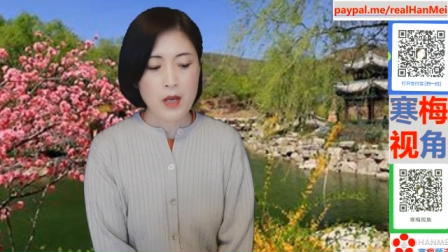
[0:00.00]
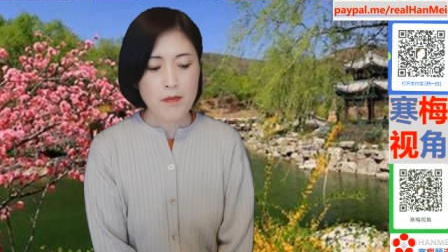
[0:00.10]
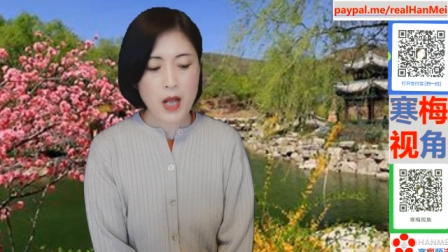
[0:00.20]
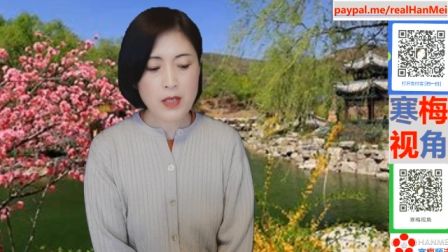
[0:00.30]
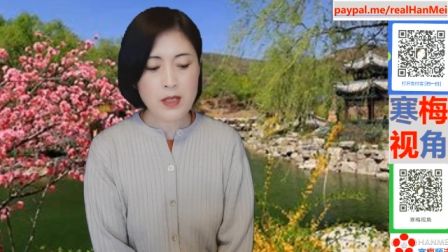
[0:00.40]

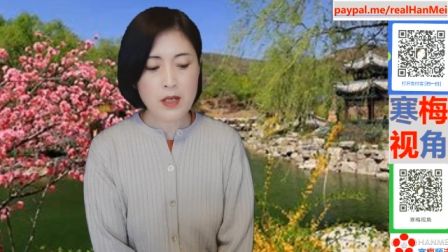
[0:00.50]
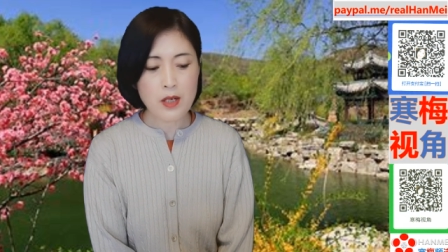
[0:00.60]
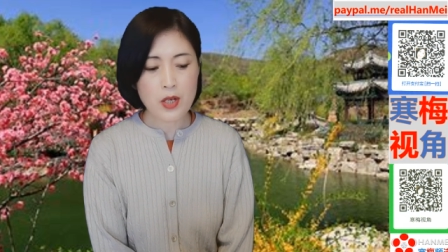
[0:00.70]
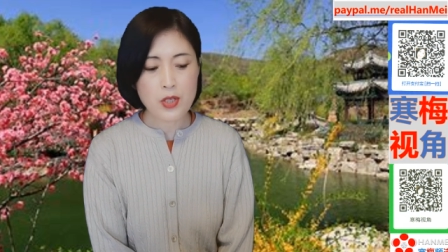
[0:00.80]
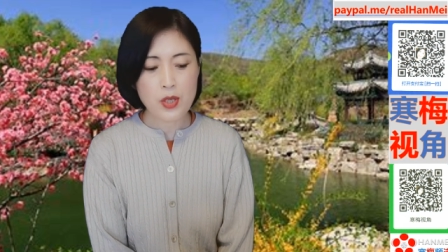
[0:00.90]
巴希
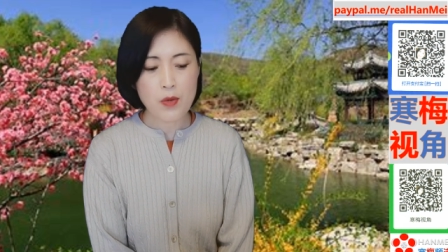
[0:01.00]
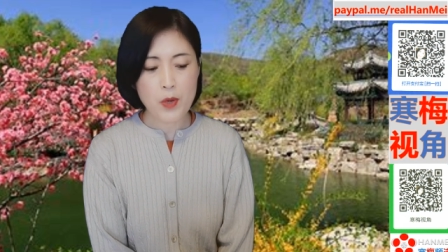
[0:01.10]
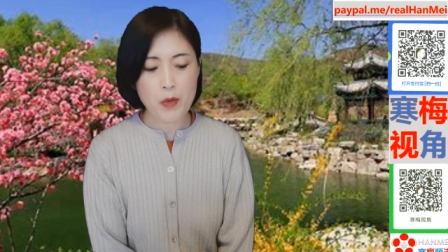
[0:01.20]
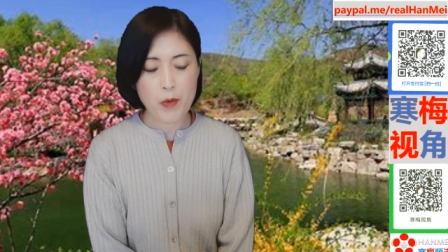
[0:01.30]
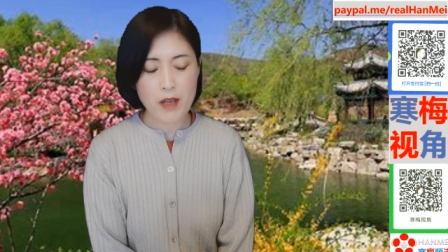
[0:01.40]
尔的行
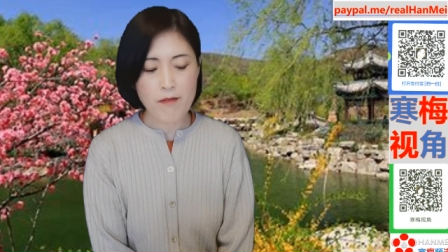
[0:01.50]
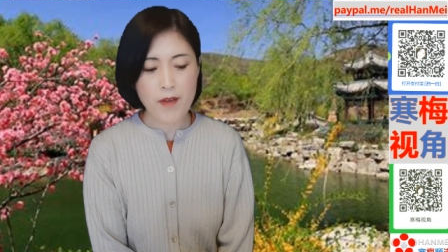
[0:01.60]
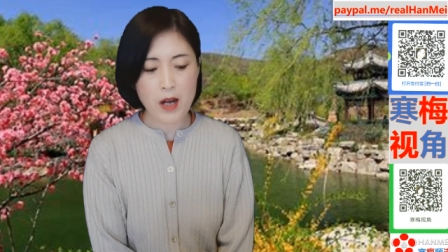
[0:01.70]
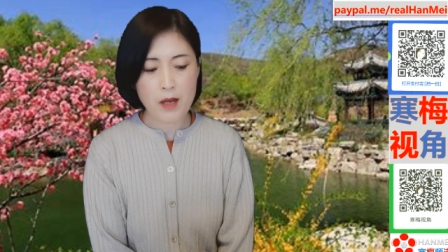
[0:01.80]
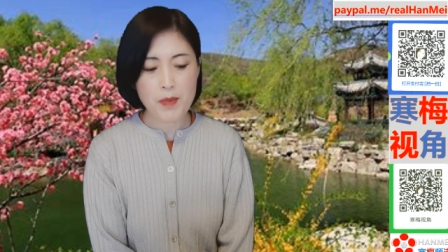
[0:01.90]
为违
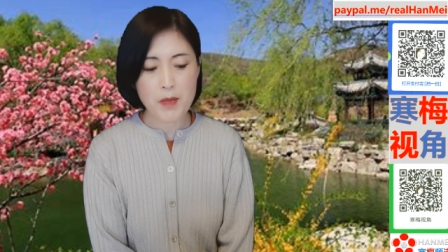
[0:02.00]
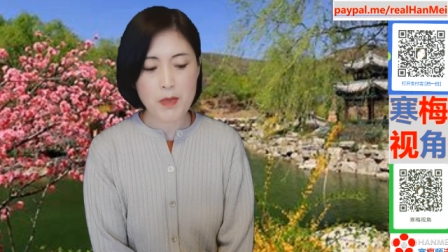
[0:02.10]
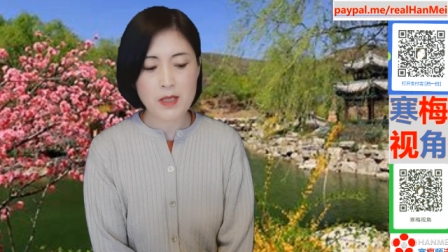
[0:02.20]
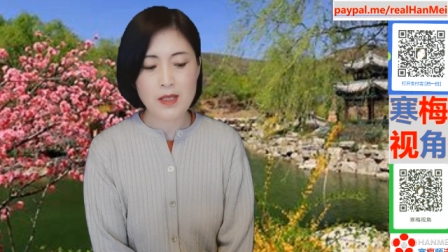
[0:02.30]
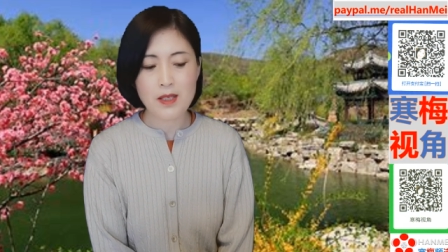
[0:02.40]
反了
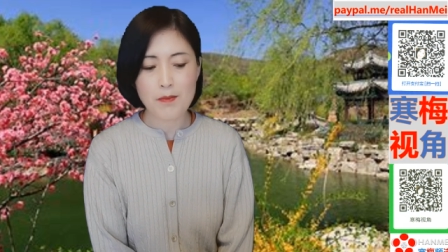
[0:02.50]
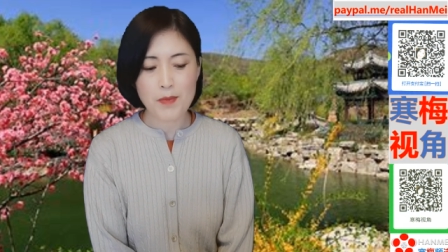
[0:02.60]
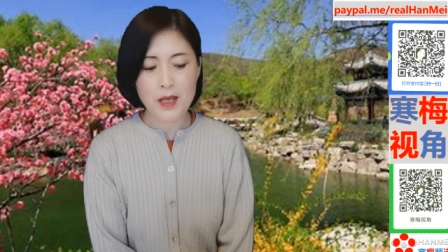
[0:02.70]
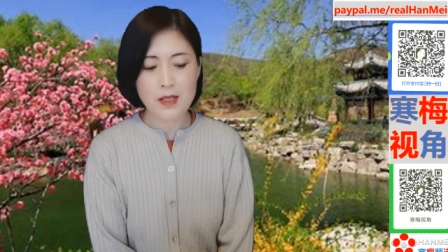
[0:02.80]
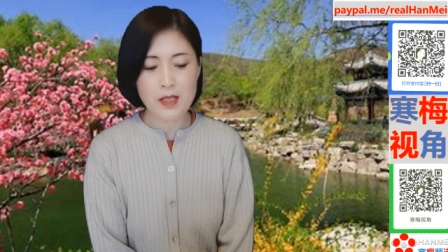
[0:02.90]
BBC
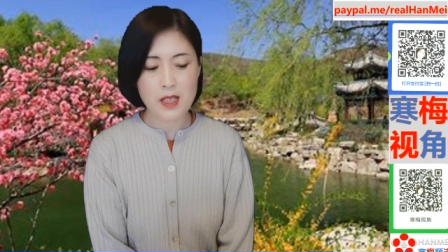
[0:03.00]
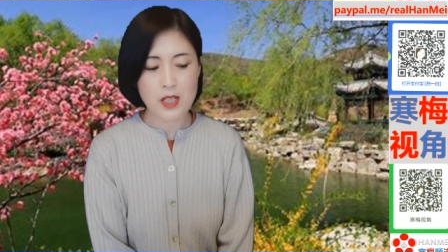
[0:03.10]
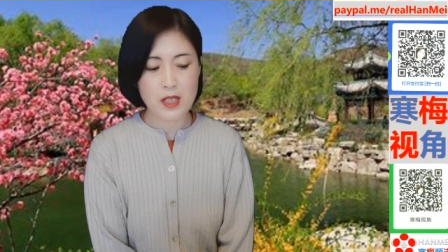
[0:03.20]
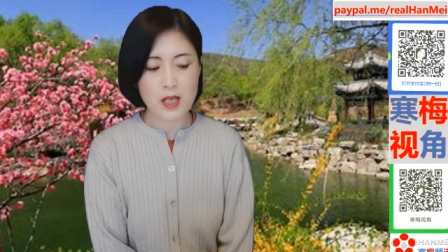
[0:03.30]
编辑指